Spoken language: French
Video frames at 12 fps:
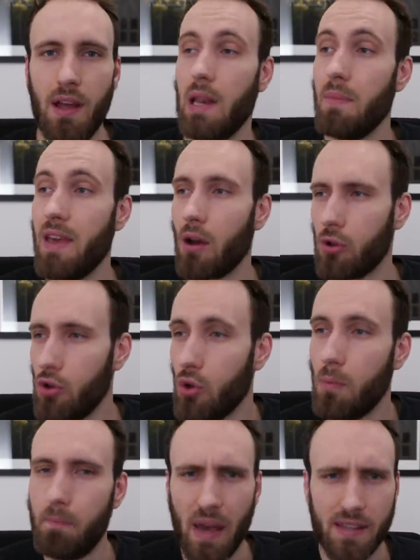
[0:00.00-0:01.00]
les meilleurs
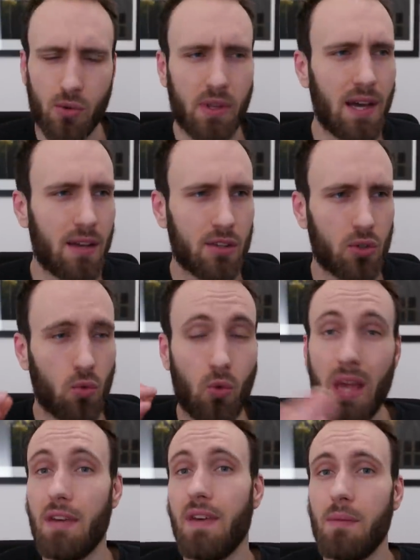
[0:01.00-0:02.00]
lieux, personnages
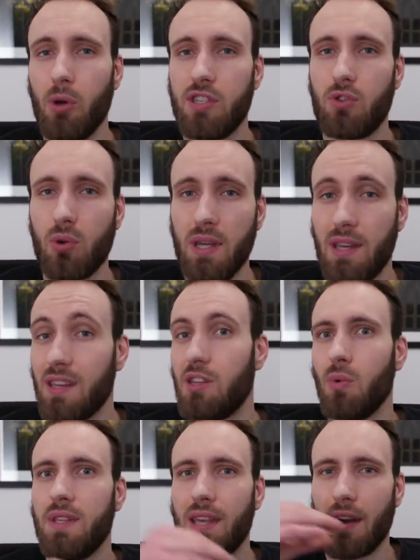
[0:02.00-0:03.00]
ou événements historiques
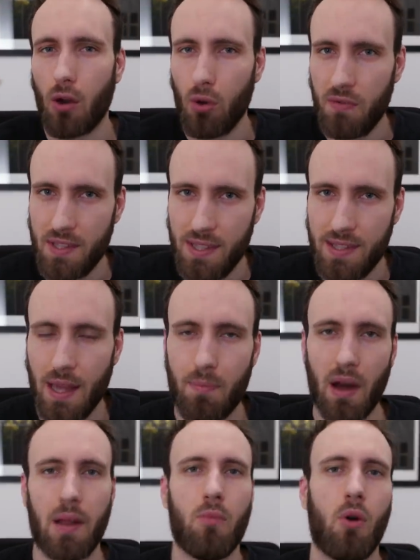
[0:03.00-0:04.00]
qui ont été revisités
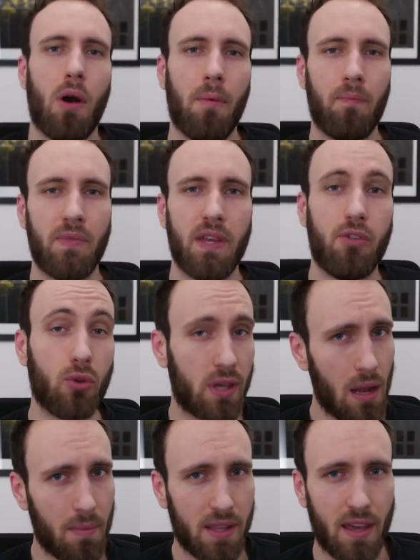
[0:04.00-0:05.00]
par les membres Et de
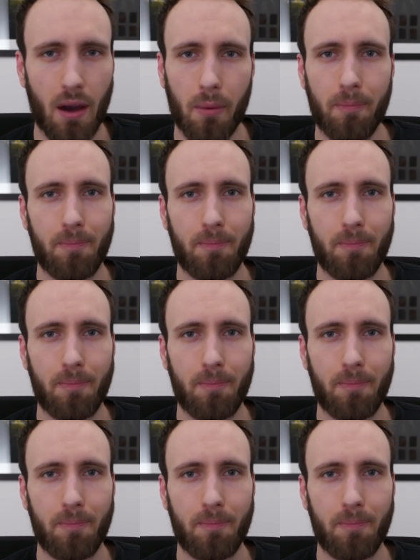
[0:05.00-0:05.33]
quelle manière